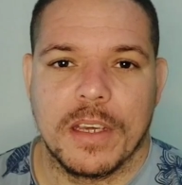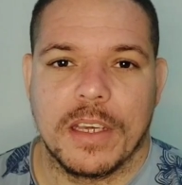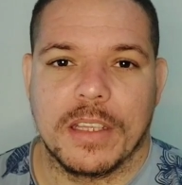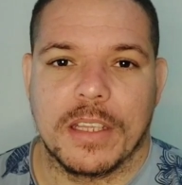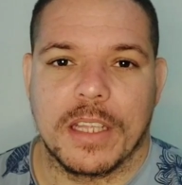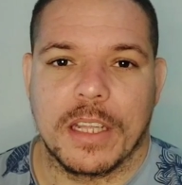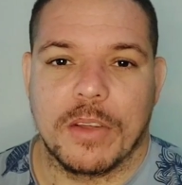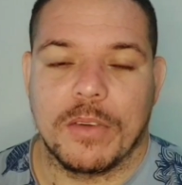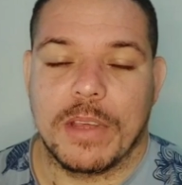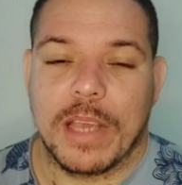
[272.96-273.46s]

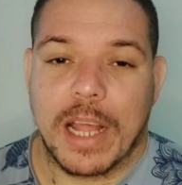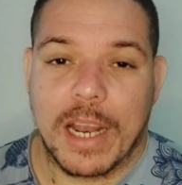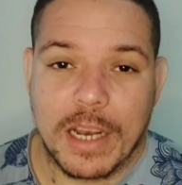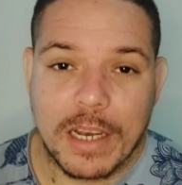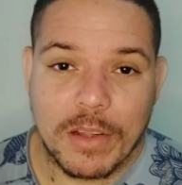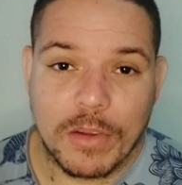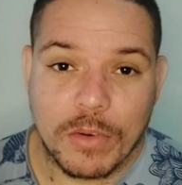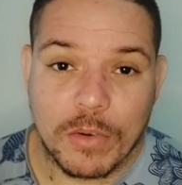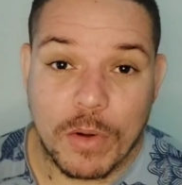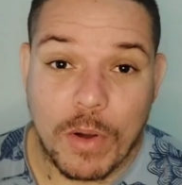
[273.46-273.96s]
Entendeu? E ela
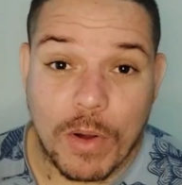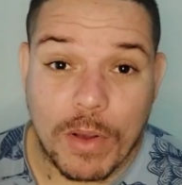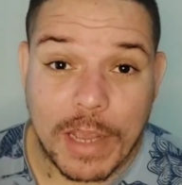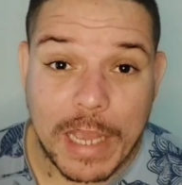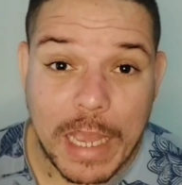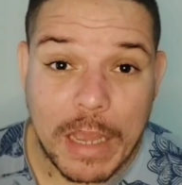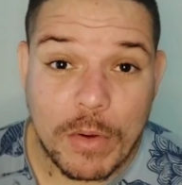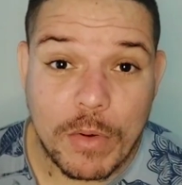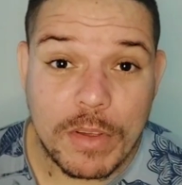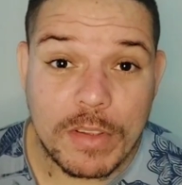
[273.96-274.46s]
não.
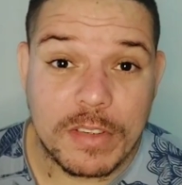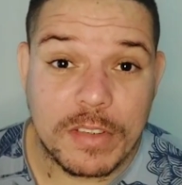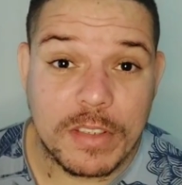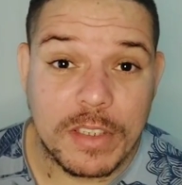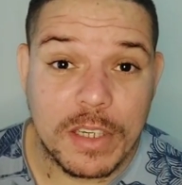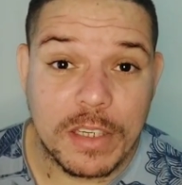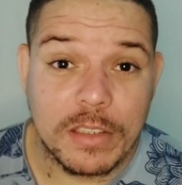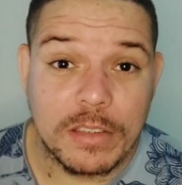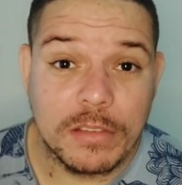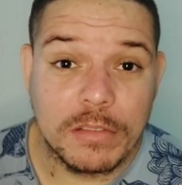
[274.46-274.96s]
Qualquer
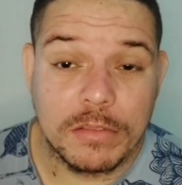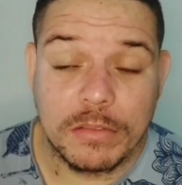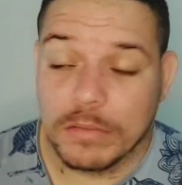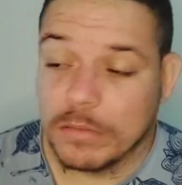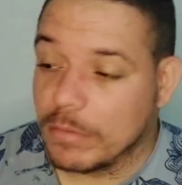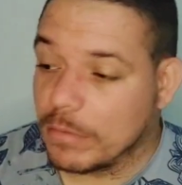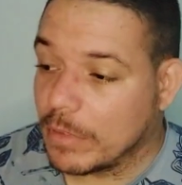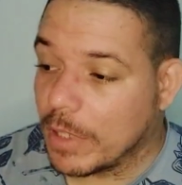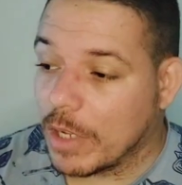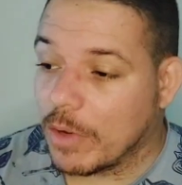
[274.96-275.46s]
coisinha,
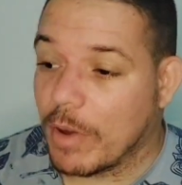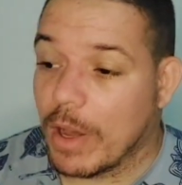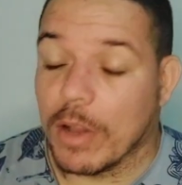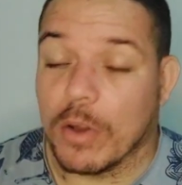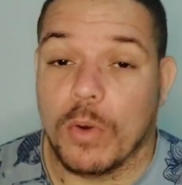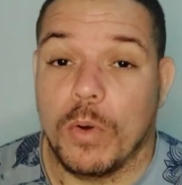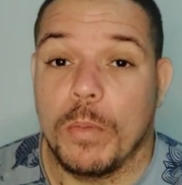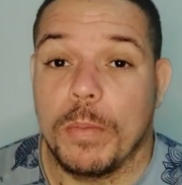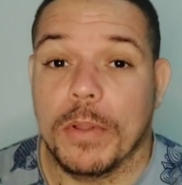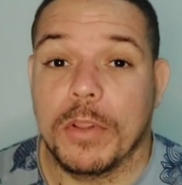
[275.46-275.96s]
não. A
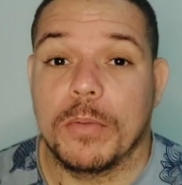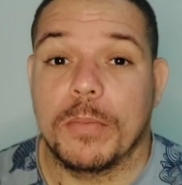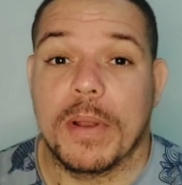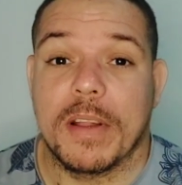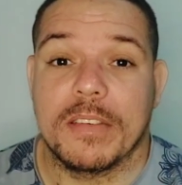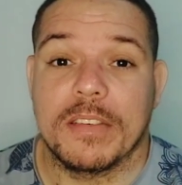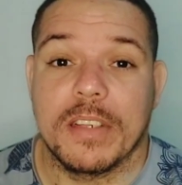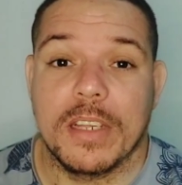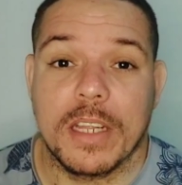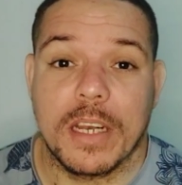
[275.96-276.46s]
culpa é do
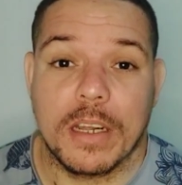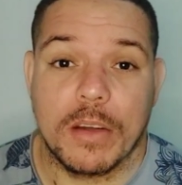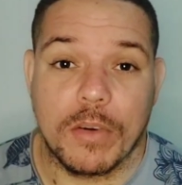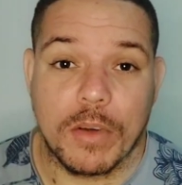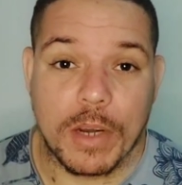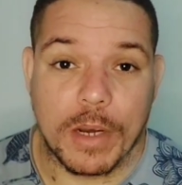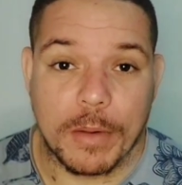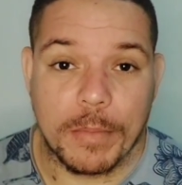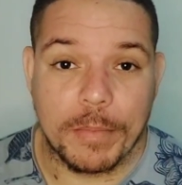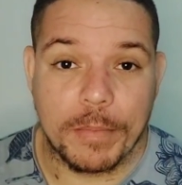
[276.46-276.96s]
brasileiro
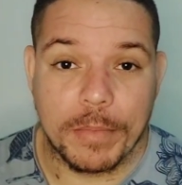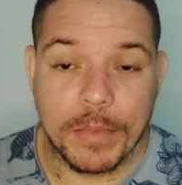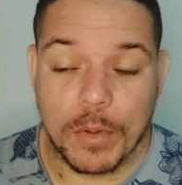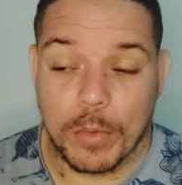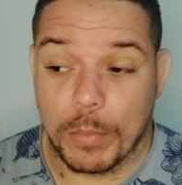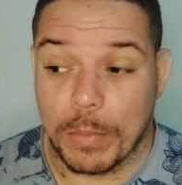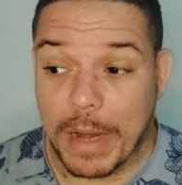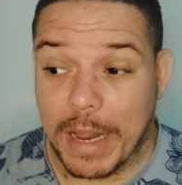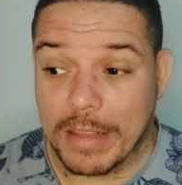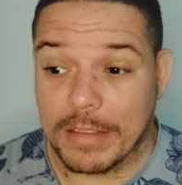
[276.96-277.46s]
agora.
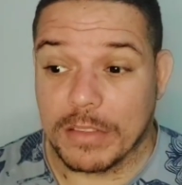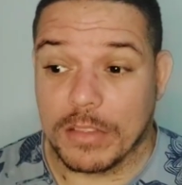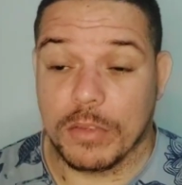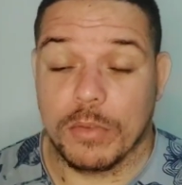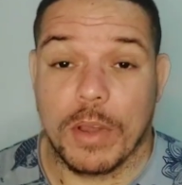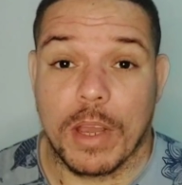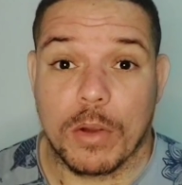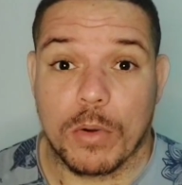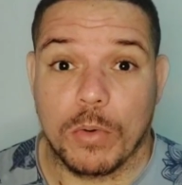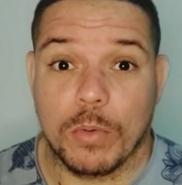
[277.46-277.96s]
O
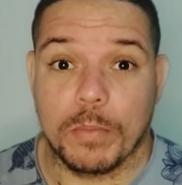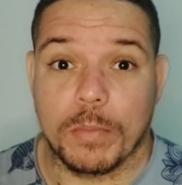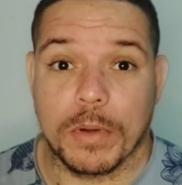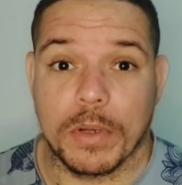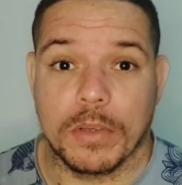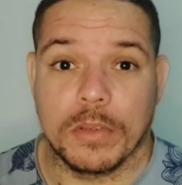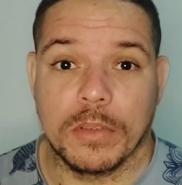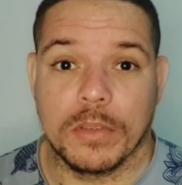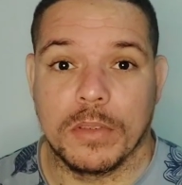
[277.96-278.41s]
Brasil é a culpa.